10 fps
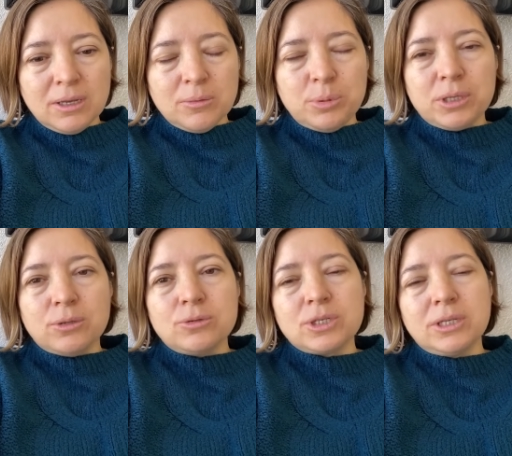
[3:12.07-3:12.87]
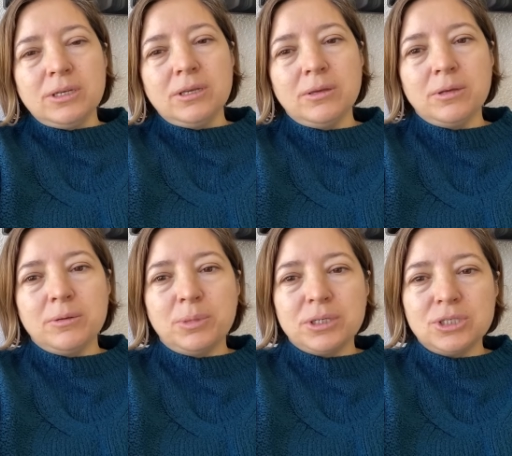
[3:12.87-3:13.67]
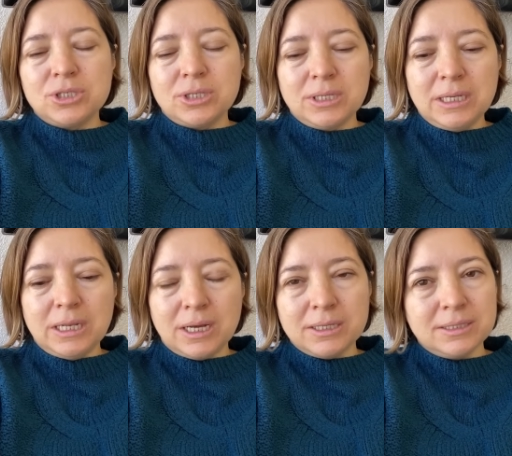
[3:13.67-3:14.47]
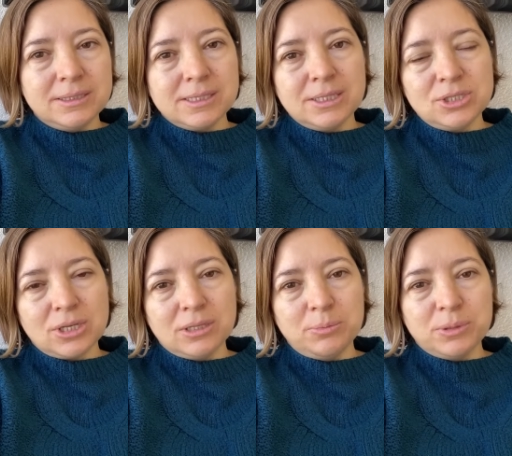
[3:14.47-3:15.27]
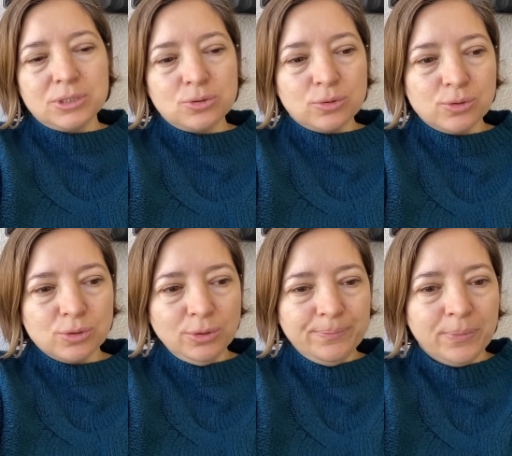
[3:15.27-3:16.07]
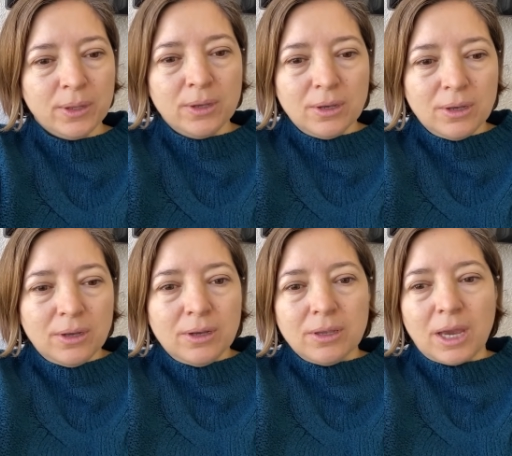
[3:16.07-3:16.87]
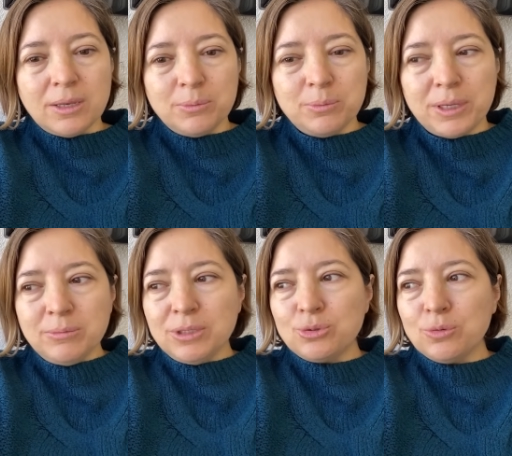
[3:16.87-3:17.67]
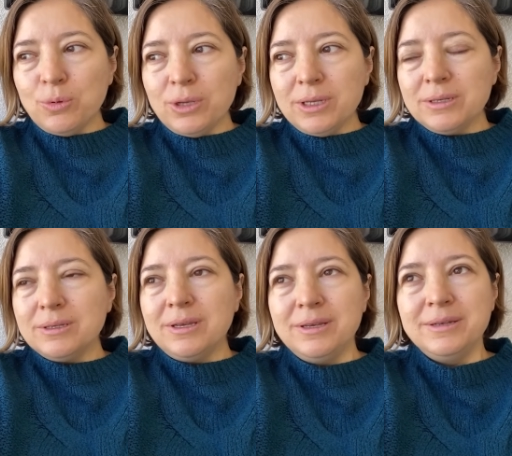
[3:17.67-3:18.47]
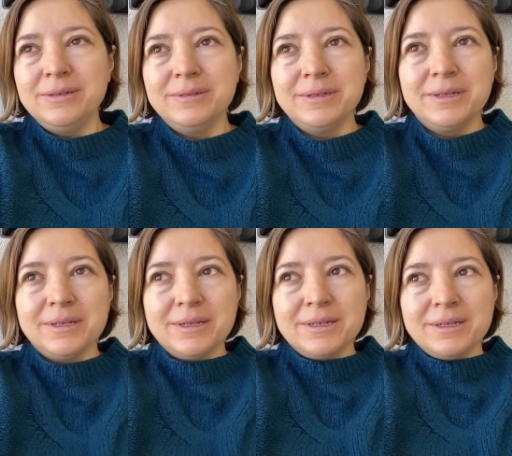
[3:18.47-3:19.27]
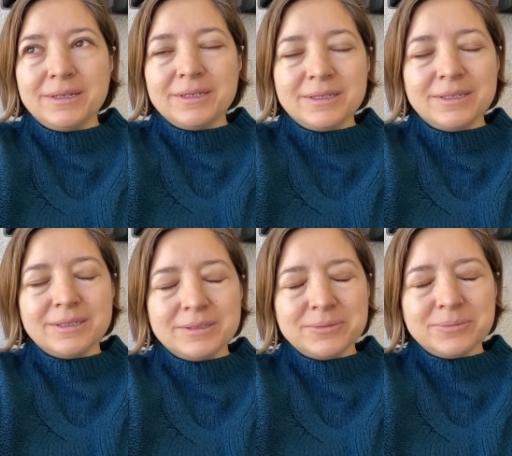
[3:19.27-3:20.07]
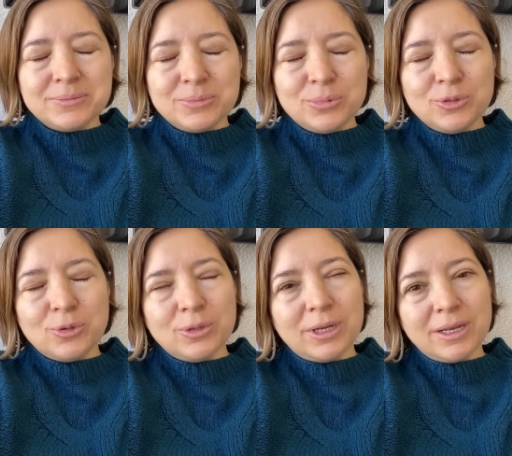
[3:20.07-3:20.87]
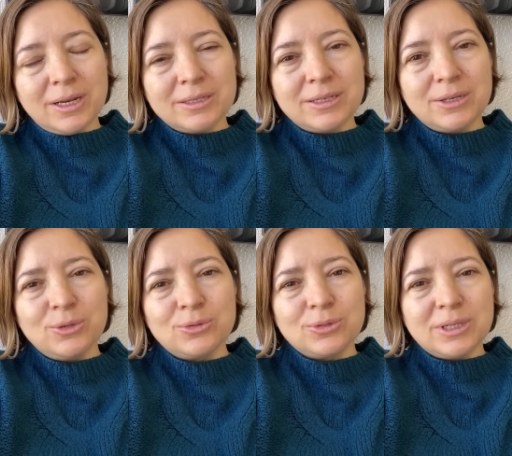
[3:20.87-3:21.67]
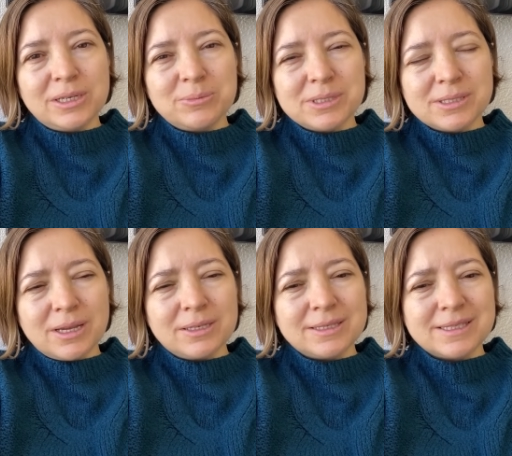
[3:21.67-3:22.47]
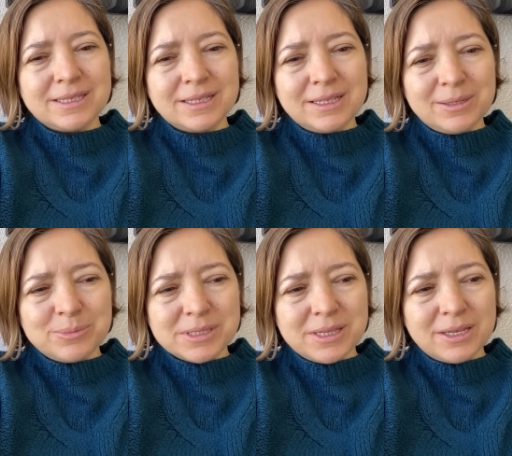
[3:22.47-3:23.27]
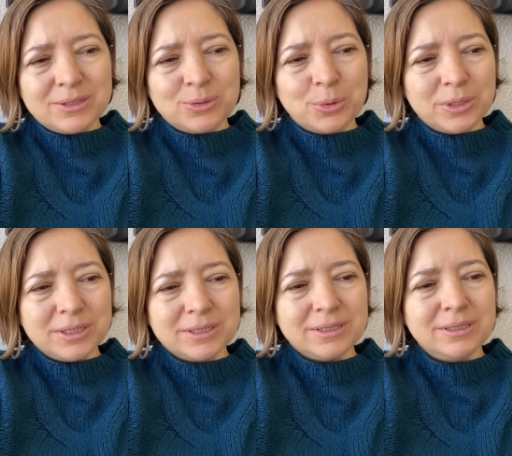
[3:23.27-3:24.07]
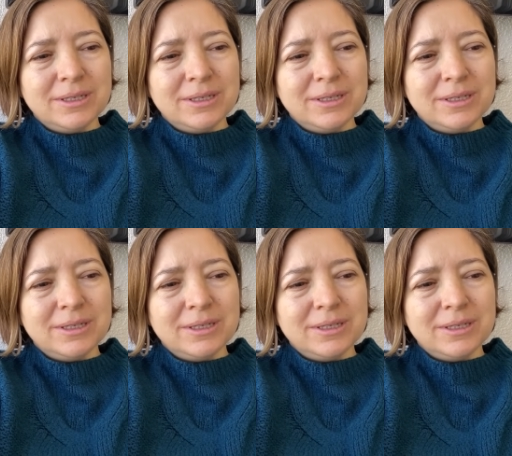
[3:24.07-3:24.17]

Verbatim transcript: Bir an önce de e, barış ilan edilsin inşallah barış olsun. Yani benim de çok böyle e, bu olaylardan gördüklerimizden, izlediklerimizden dolayı